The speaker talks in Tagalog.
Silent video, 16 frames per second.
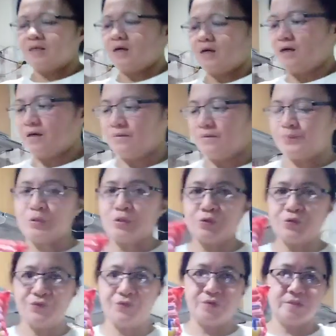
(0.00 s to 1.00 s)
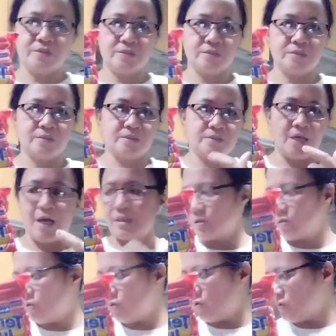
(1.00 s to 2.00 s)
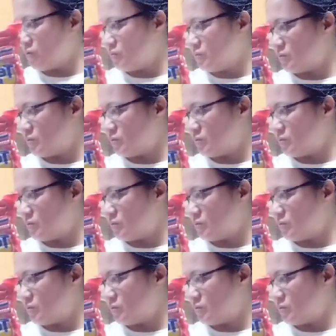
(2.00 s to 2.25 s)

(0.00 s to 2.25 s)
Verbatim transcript: ng Pure Foods hot dog